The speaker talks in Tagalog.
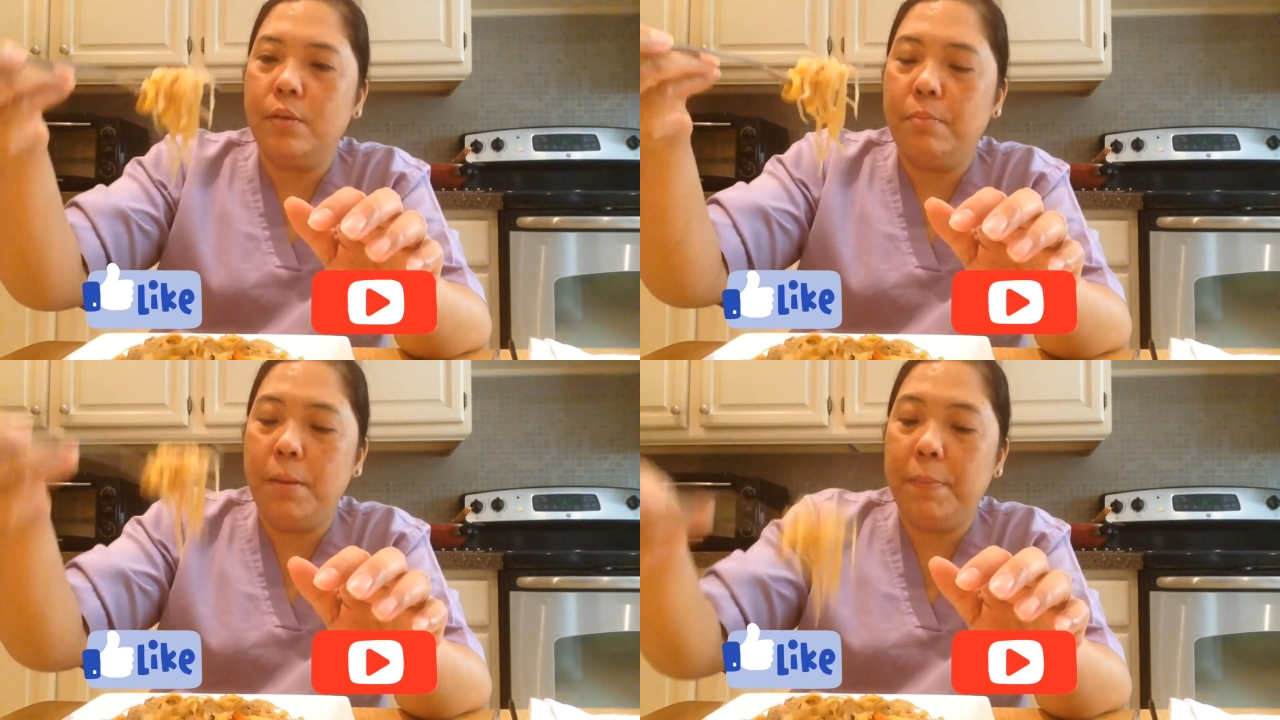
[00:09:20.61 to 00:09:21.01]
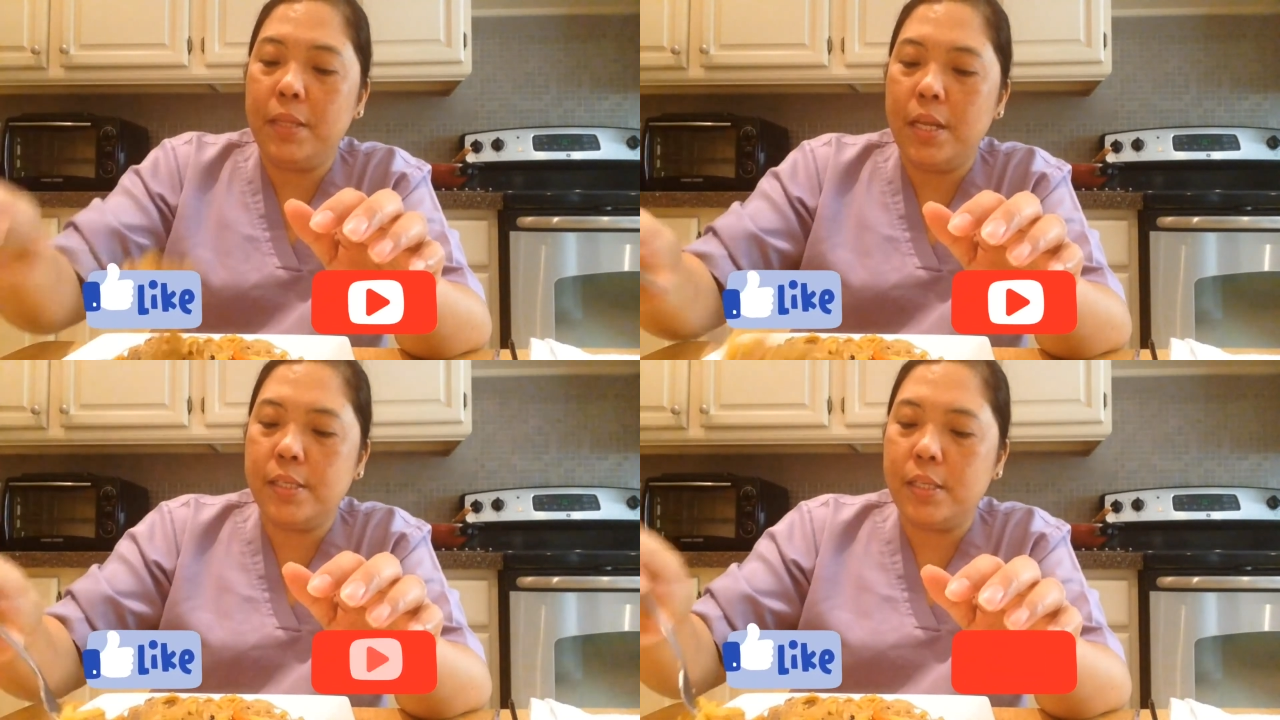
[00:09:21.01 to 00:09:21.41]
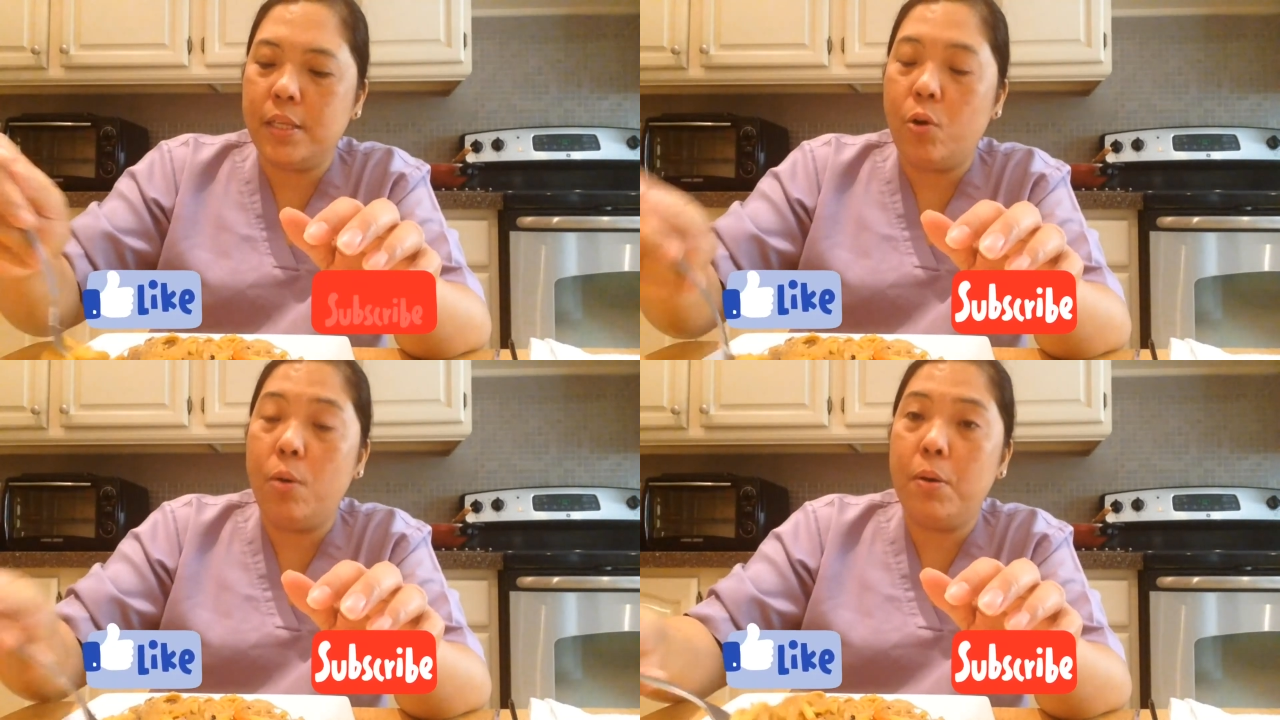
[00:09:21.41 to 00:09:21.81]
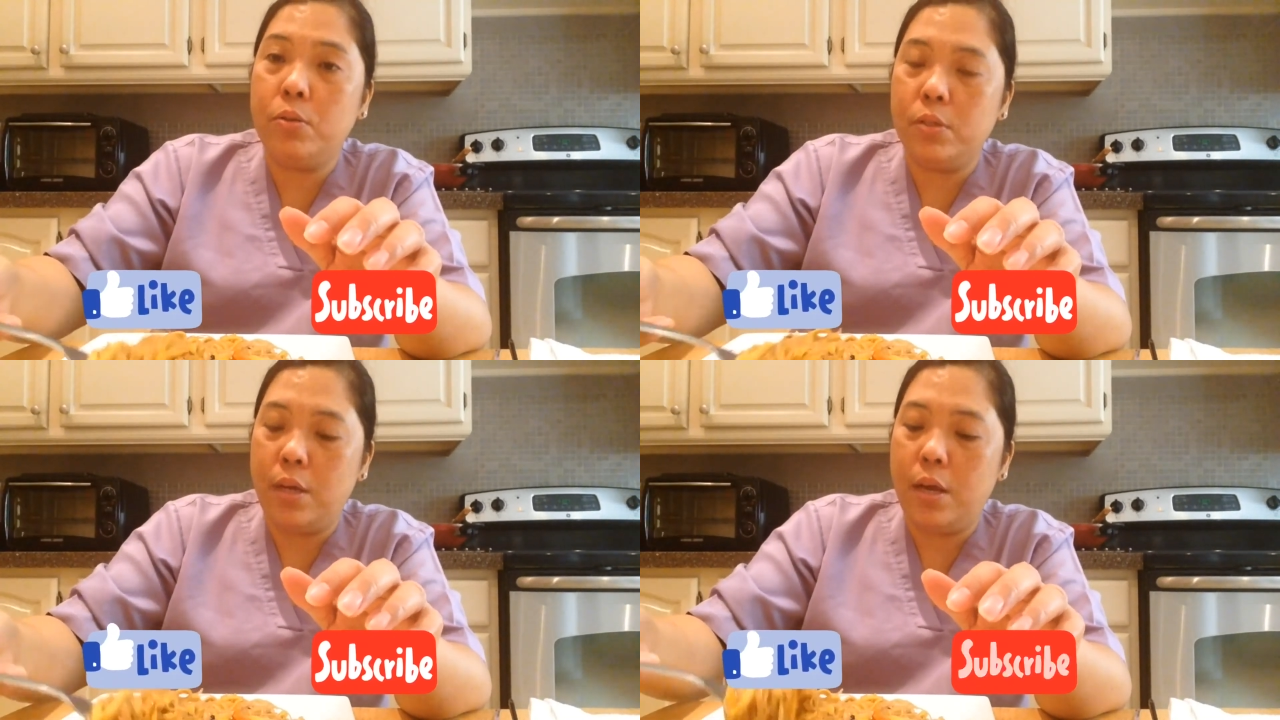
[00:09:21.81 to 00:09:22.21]
May patalastas ako
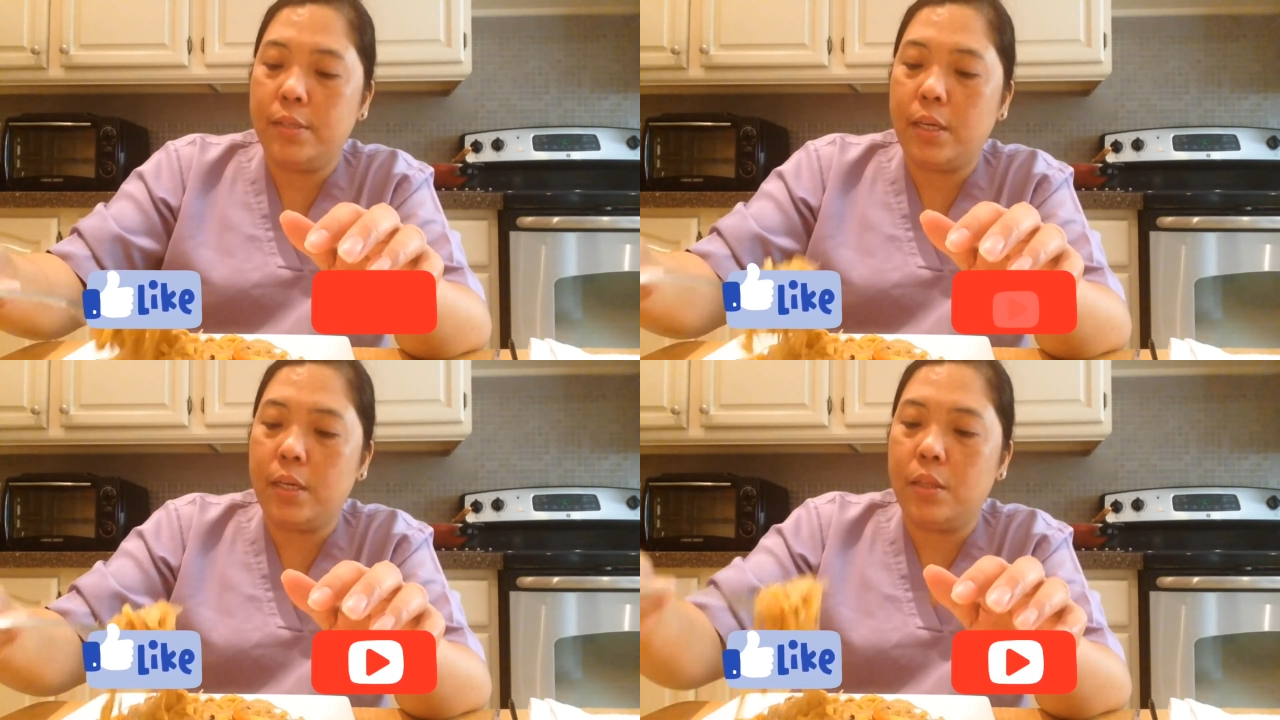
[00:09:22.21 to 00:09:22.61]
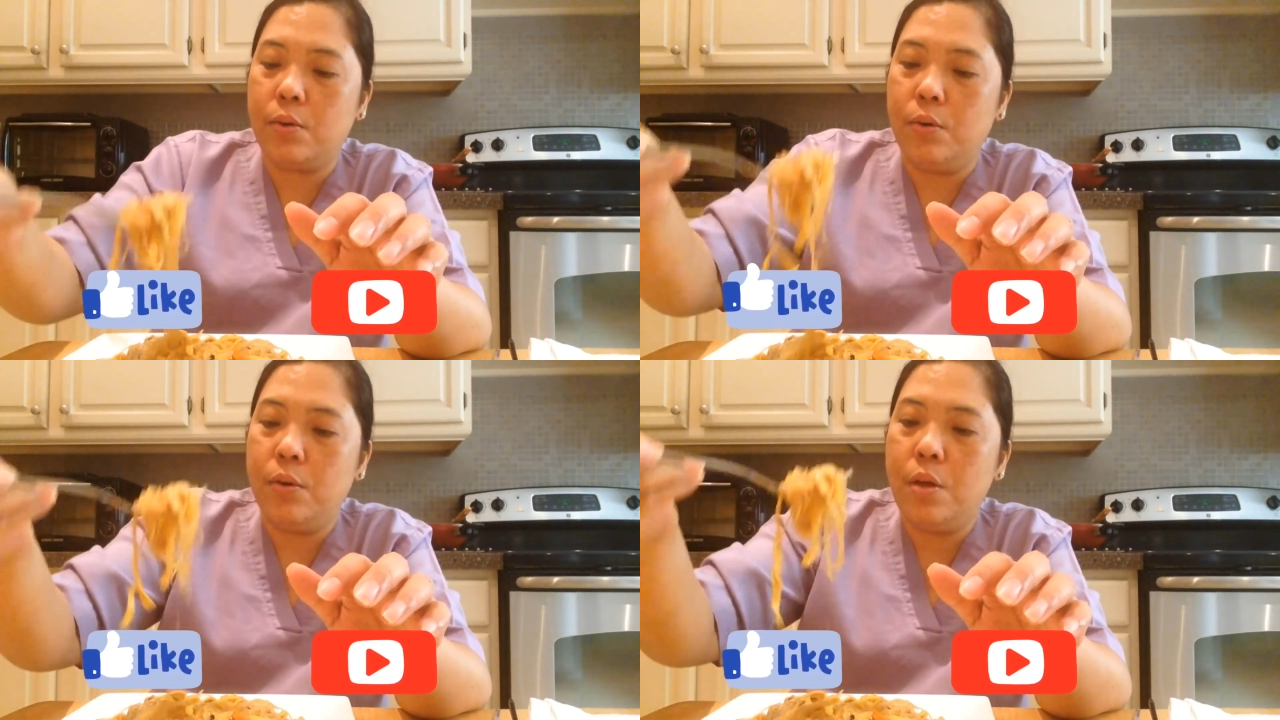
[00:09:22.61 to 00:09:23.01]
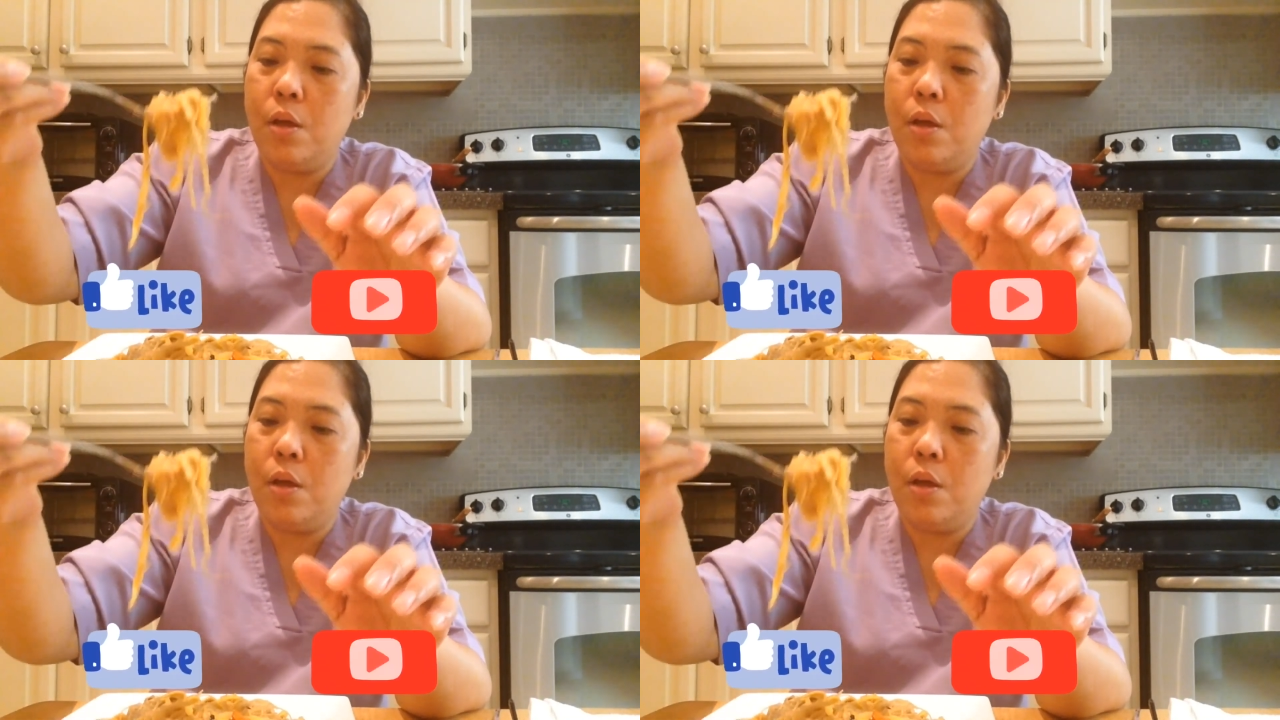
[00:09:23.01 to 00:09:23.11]
about sa sakit ko.